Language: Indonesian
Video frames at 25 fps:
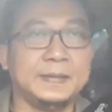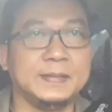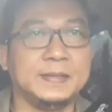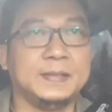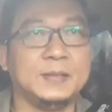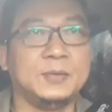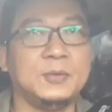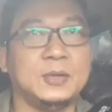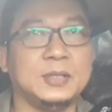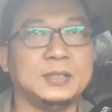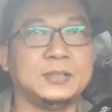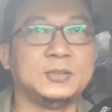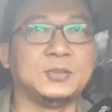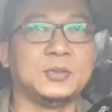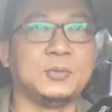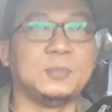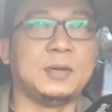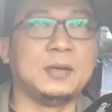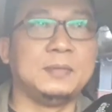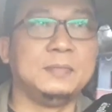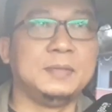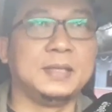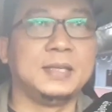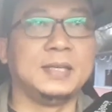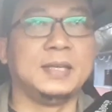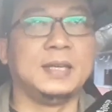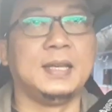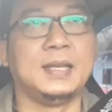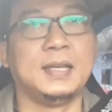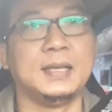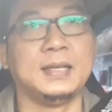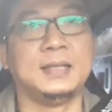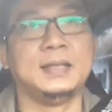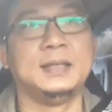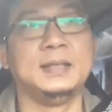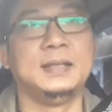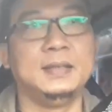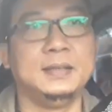Jadi gua coba bikin
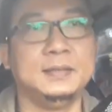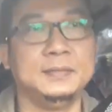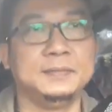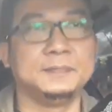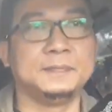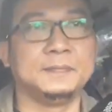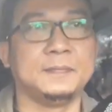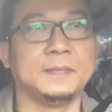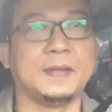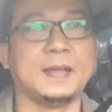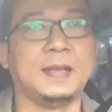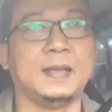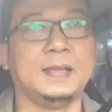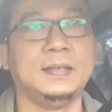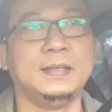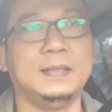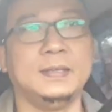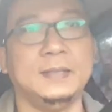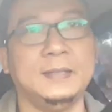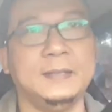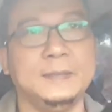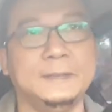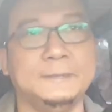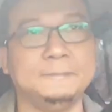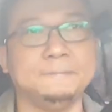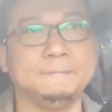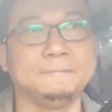lagi kali ini